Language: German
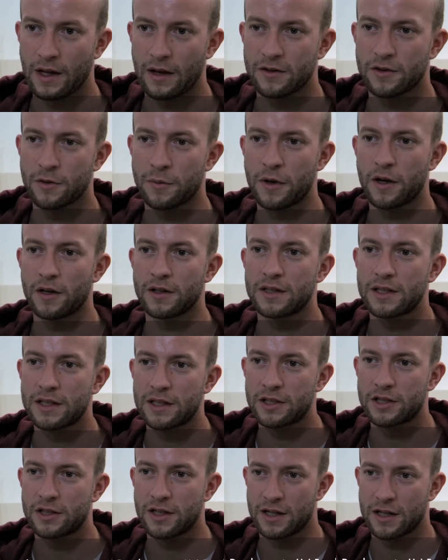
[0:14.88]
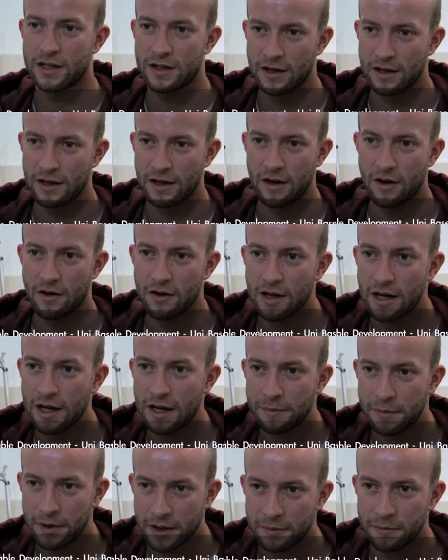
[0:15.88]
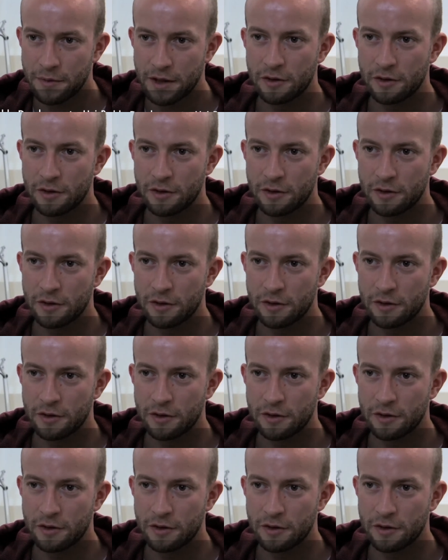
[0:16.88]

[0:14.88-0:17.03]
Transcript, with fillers: Also Plastik ist sehr langlebig.